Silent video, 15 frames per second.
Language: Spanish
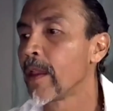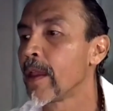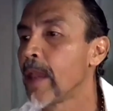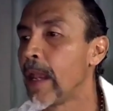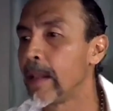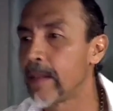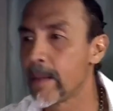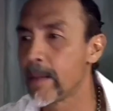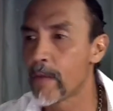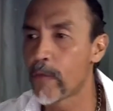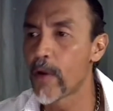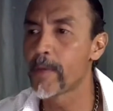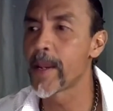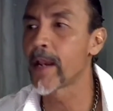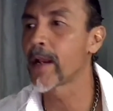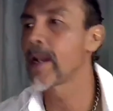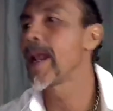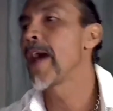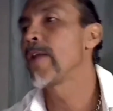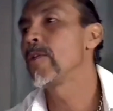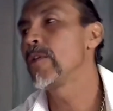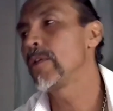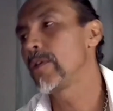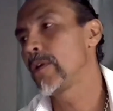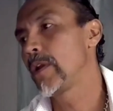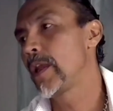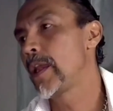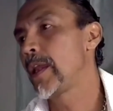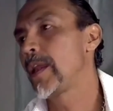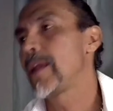El tema fue bien claro,
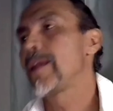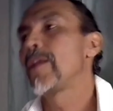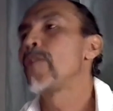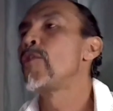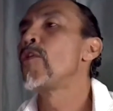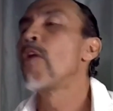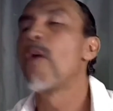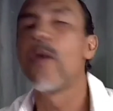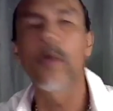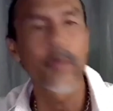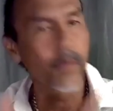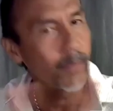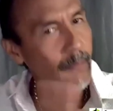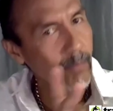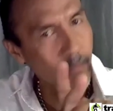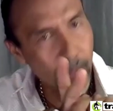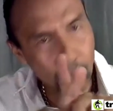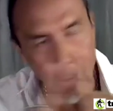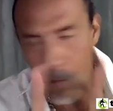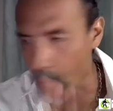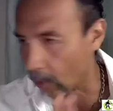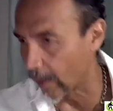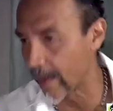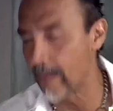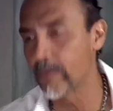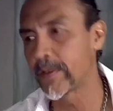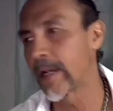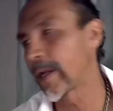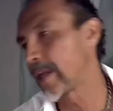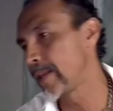eh, no concordamos
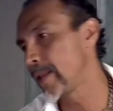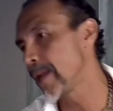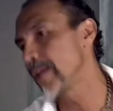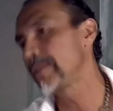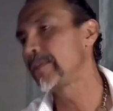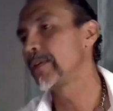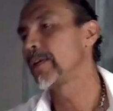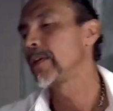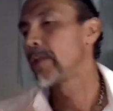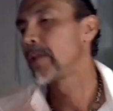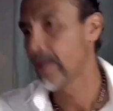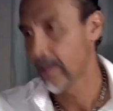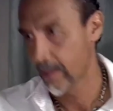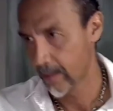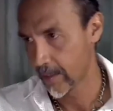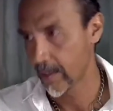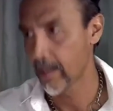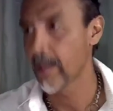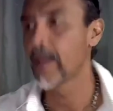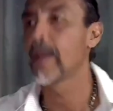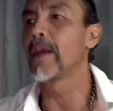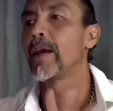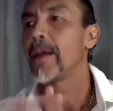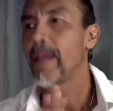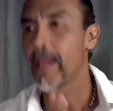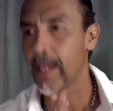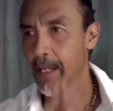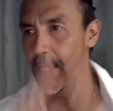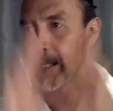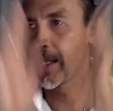agendas
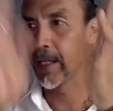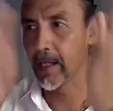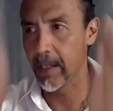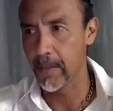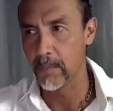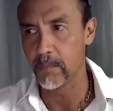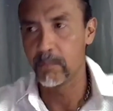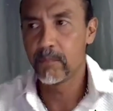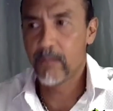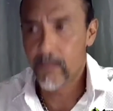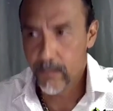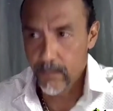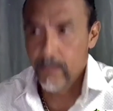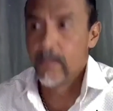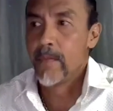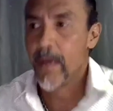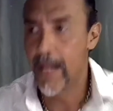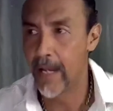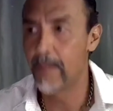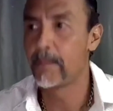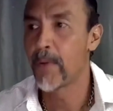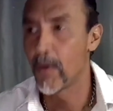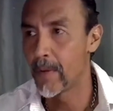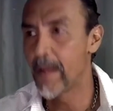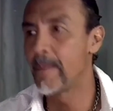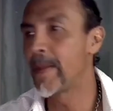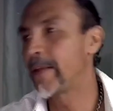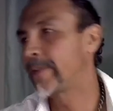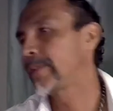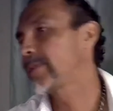y el problema
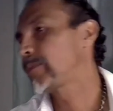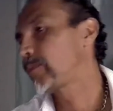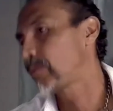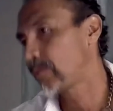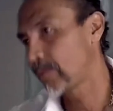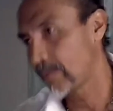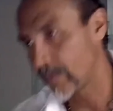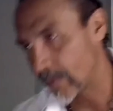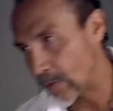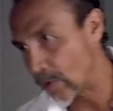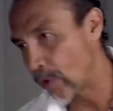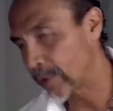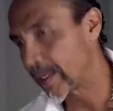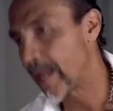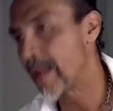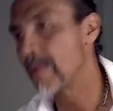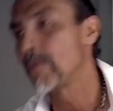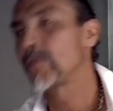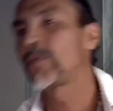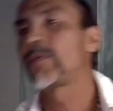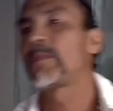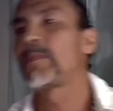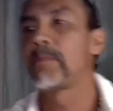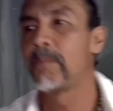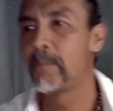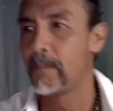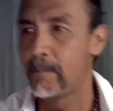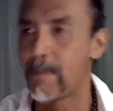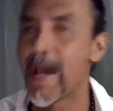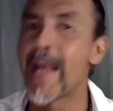es no tenemos
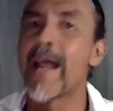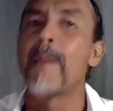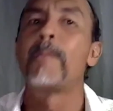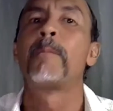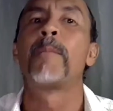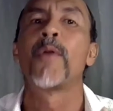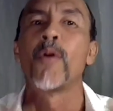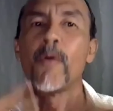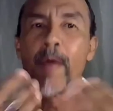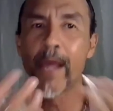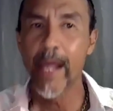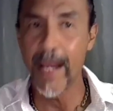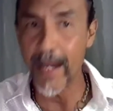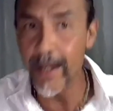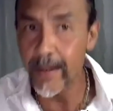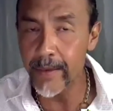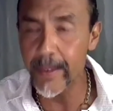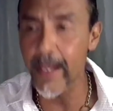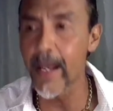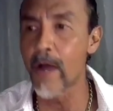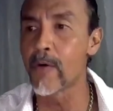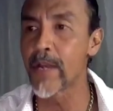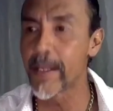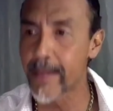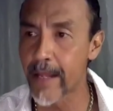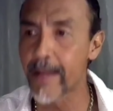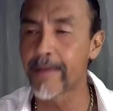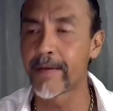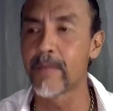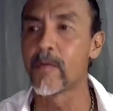para proveerte ahorita en
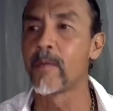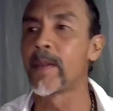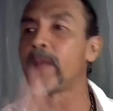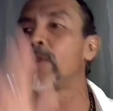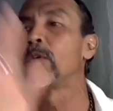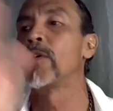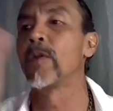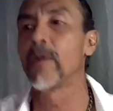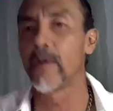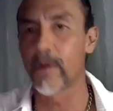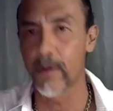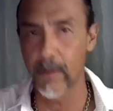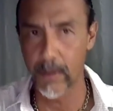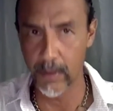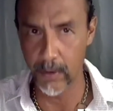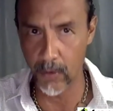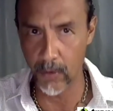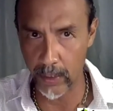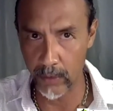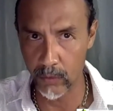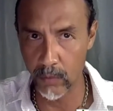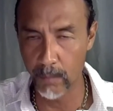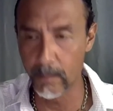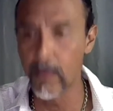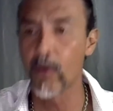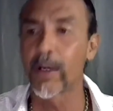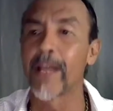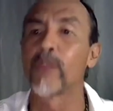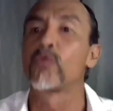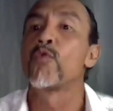este momento lo que tú, lo
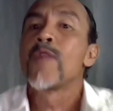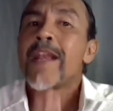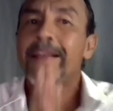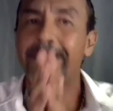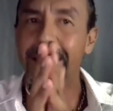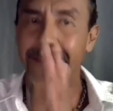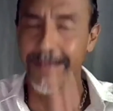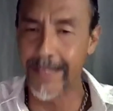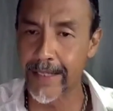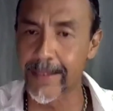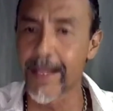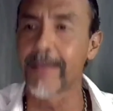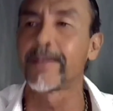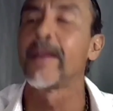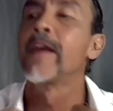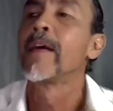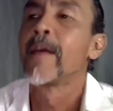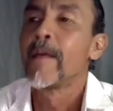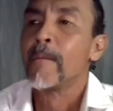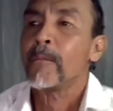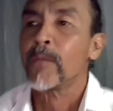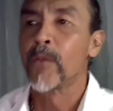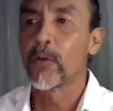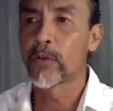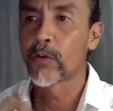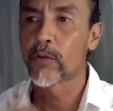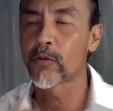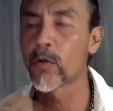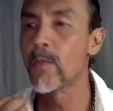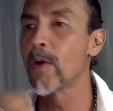que tú necesitas.
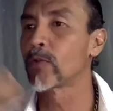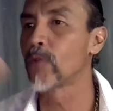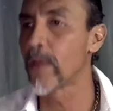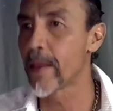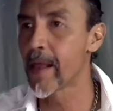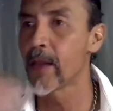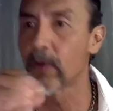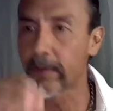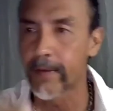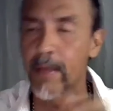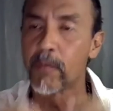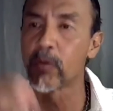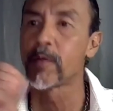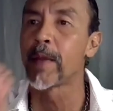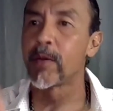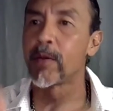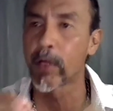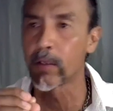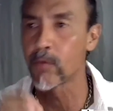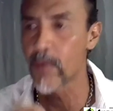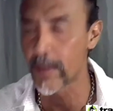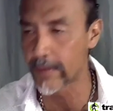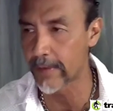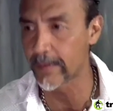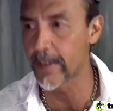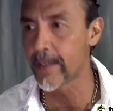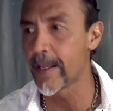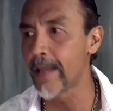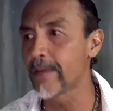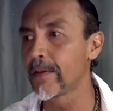Nosotros como autoridad lo que estamos viendo que tú
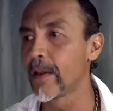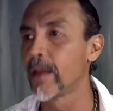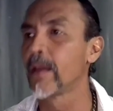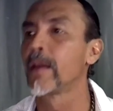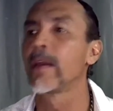necesitas,